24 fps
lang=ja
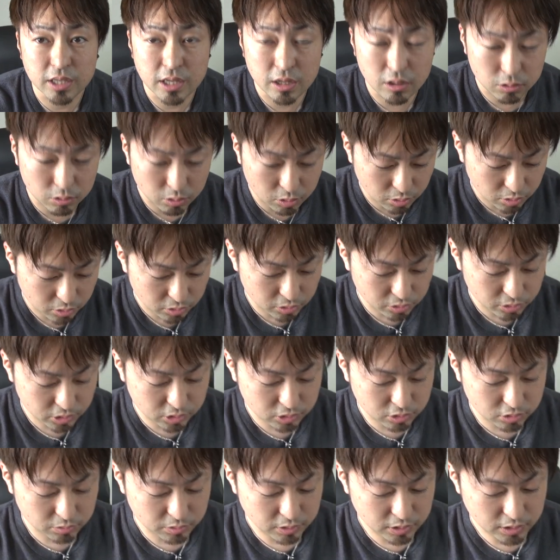で、この後
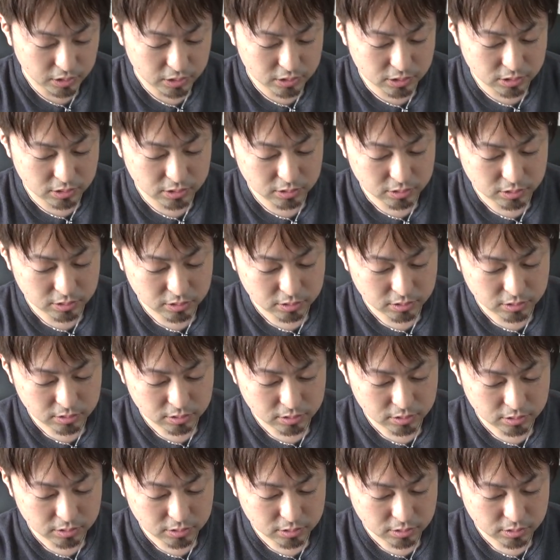実際につないで、
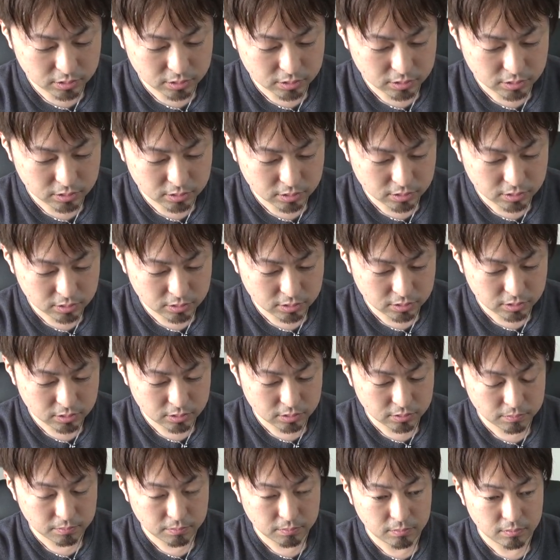えー、アンプにつない
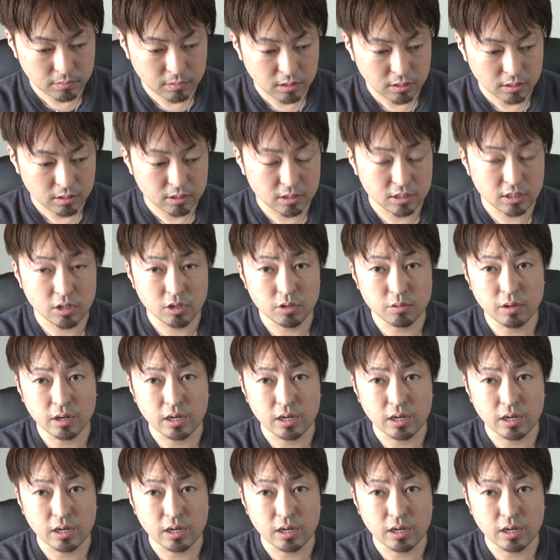で、どんな音が出る